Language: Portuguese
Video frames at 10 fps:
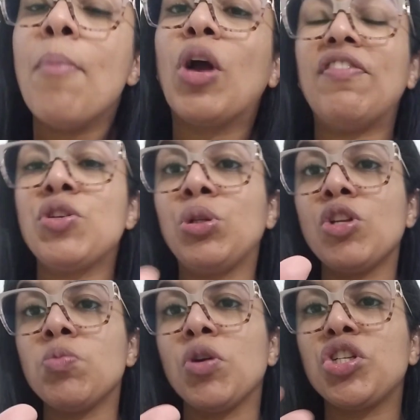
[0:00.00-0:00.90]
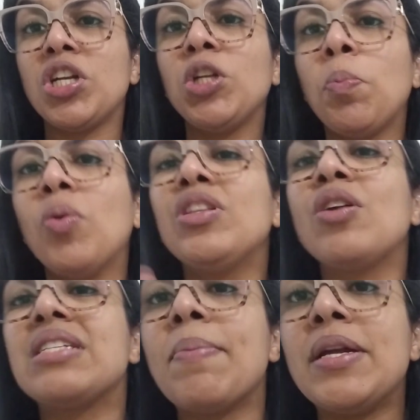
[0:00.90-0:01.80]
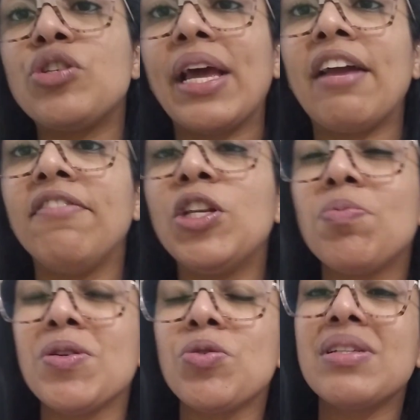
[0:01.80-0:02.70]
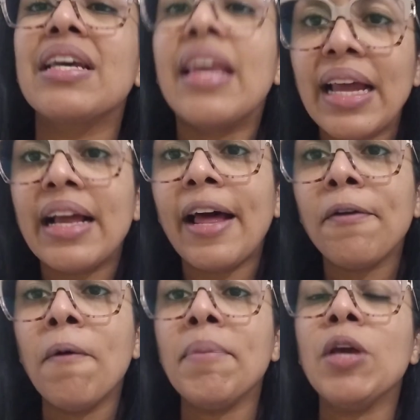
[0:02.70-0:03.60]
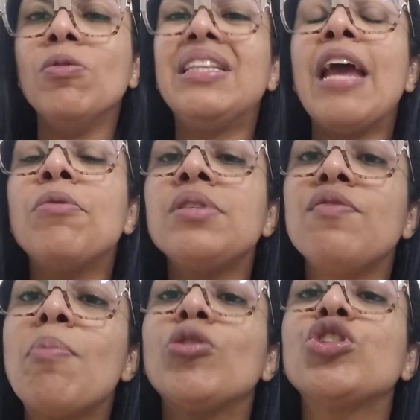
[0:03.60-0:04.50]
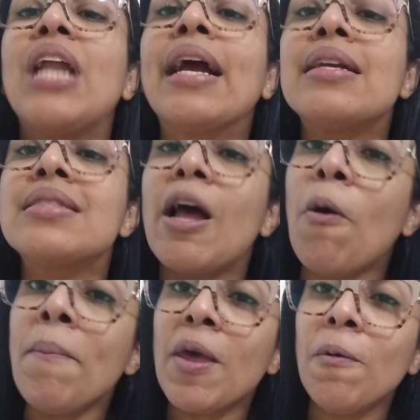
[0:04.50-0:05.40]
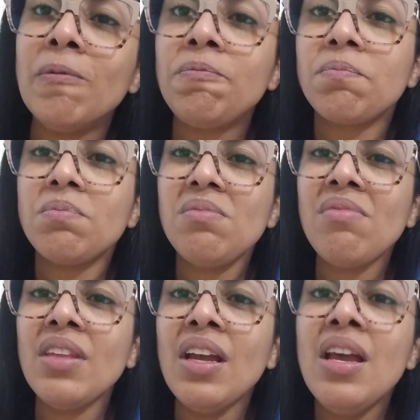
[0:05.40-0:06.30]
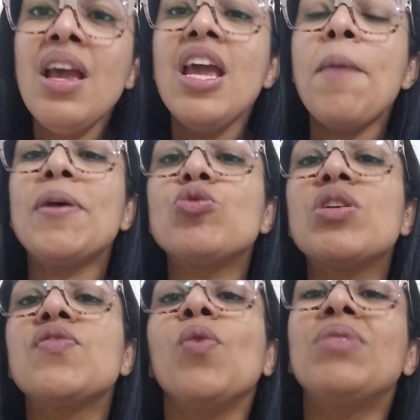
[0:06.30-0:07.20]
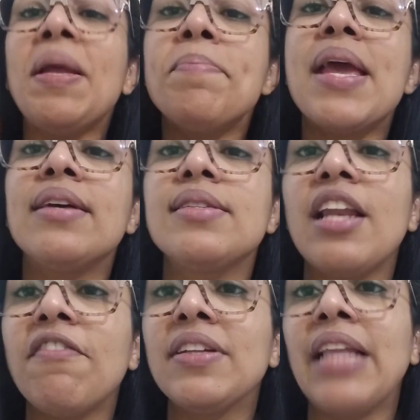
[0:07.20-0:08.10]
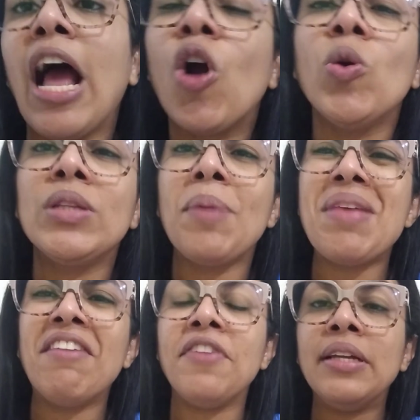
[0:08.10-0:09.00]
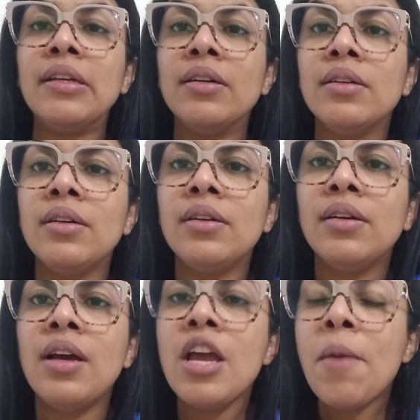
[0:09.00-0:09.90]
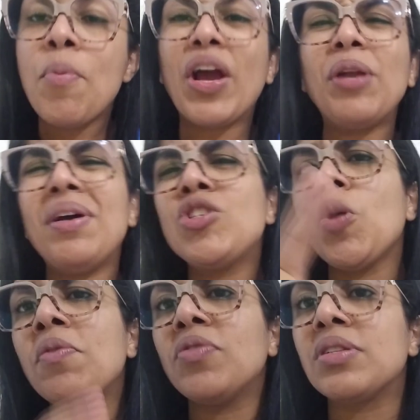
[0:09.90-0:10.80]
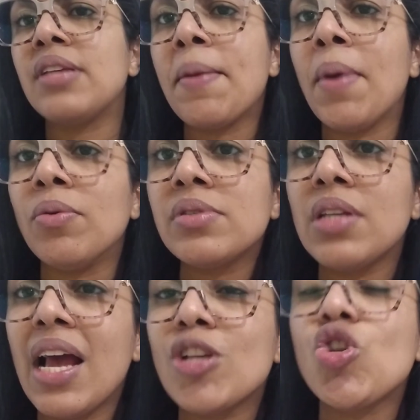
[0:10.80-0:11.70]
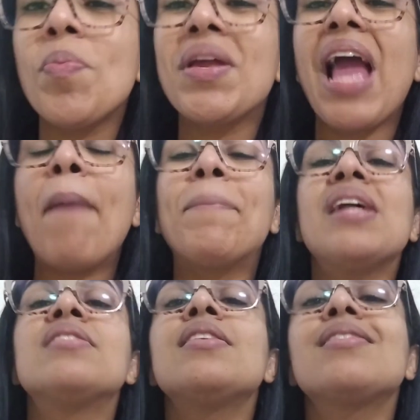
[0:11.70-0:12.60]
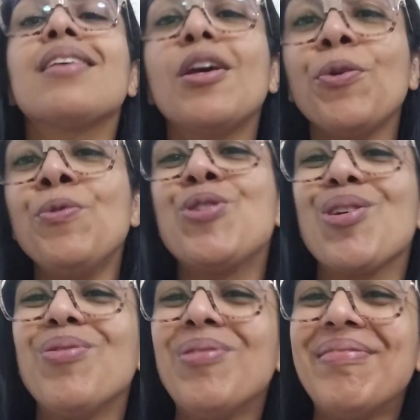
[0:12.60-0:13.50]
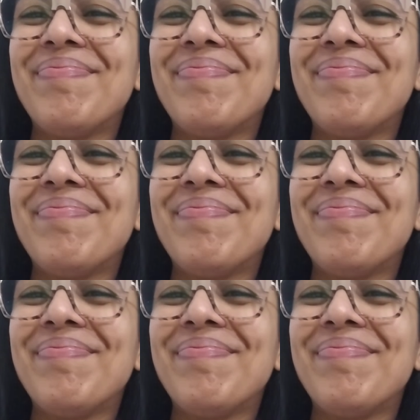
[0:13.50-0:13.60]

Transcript: Porque eu vejo Deus mostrando poderosamente que é na vida de pessoas aqui, declare comigo. Deus vai mostrar que está comigo. E pessoas vão temer se levantar contra a minha vida. Porque não é sobre você, irmãos, é sobre a presença que anda contigo.